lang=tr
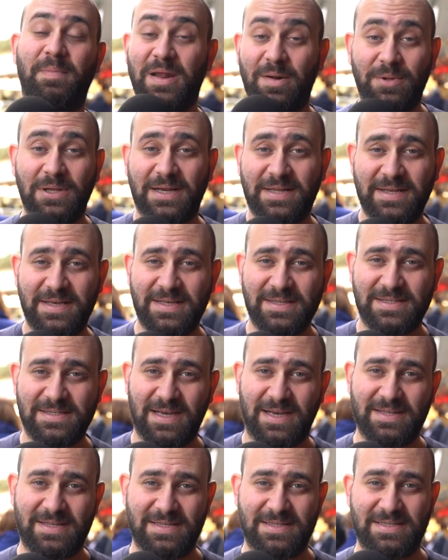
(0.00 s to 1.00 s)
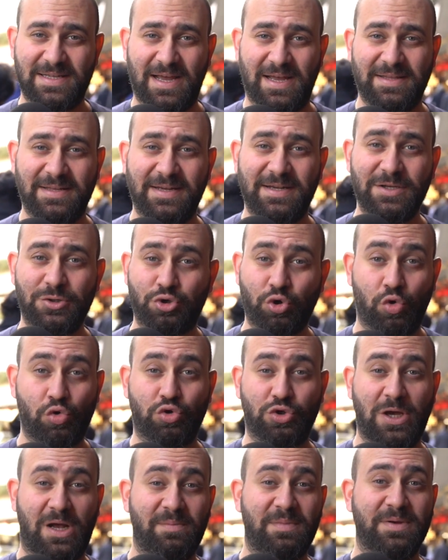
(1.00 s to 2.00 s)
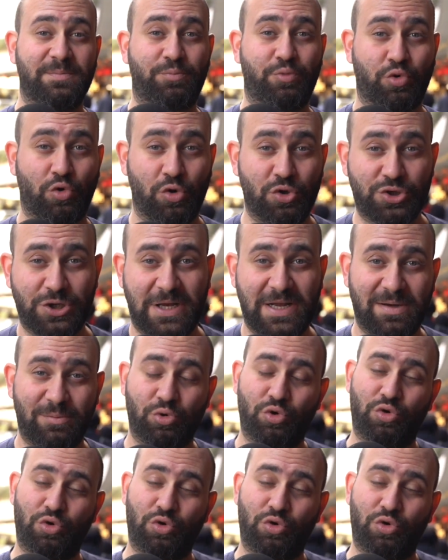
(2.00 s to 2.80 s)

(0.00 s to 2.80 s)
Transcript: Merhabalar Tekin Saat izleyenleri. Çok güzel bir projeyle